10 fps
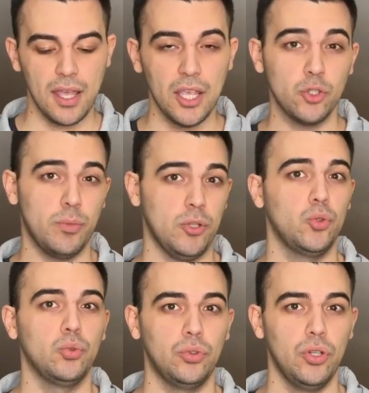e
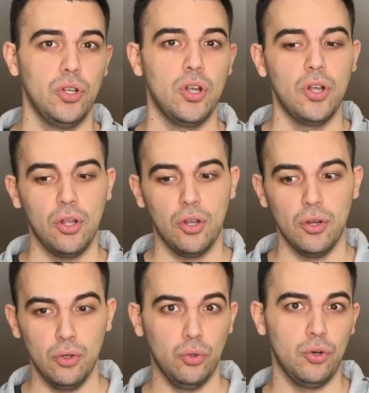soprattutto
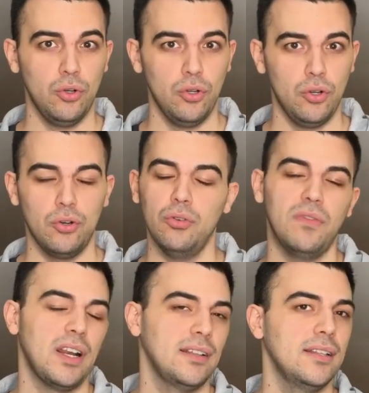loro
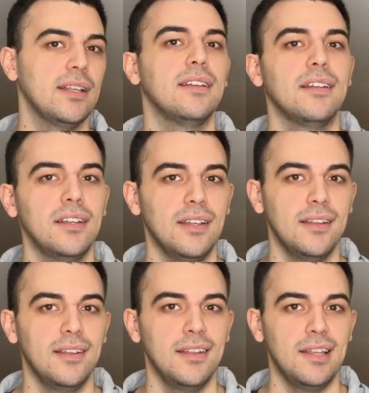non verranno da te.
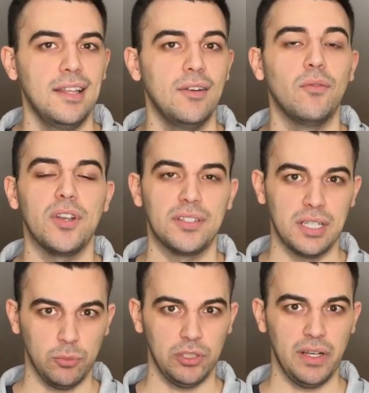Vuoi
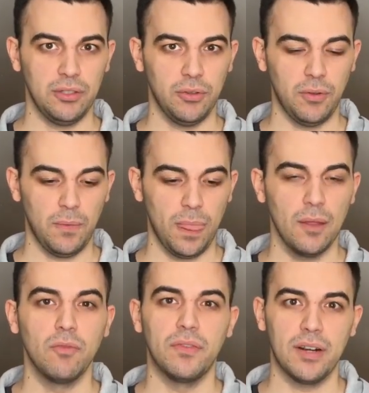essere motivato?
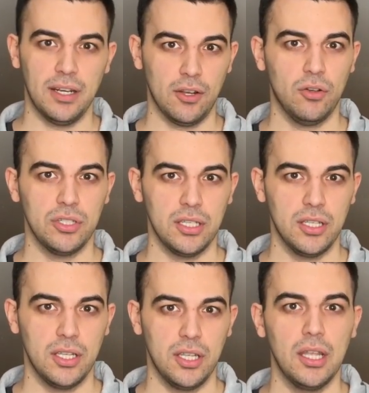Vuoi fare le
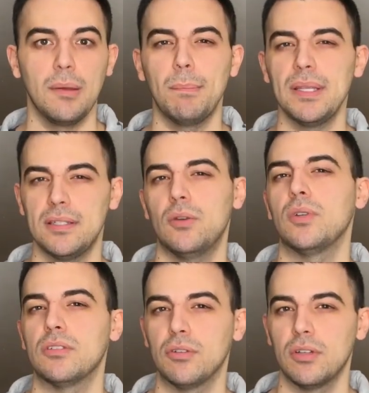cose? Pensa a
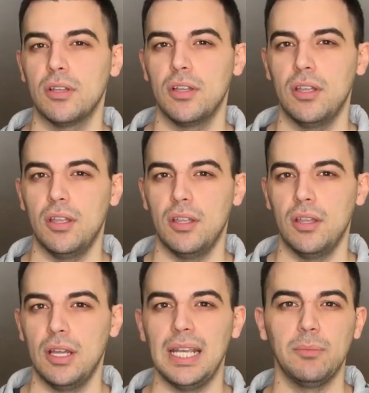questo.
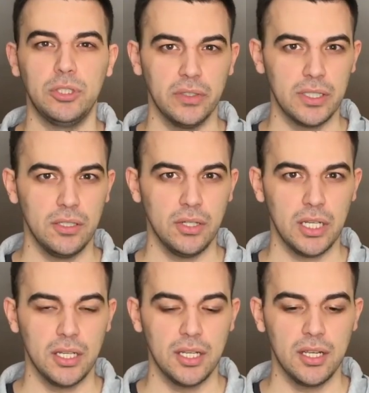La
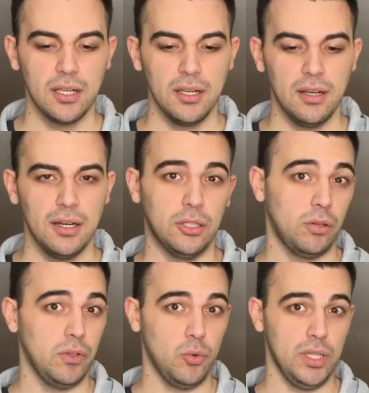motivazione la
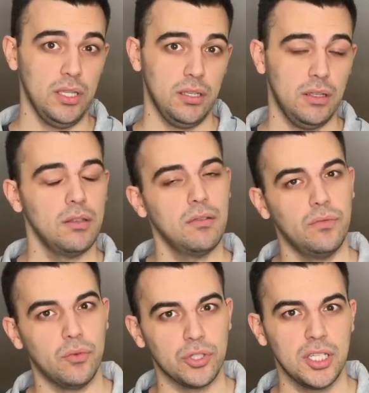trovi qui,
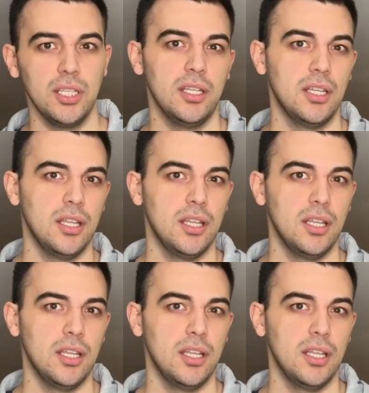forse,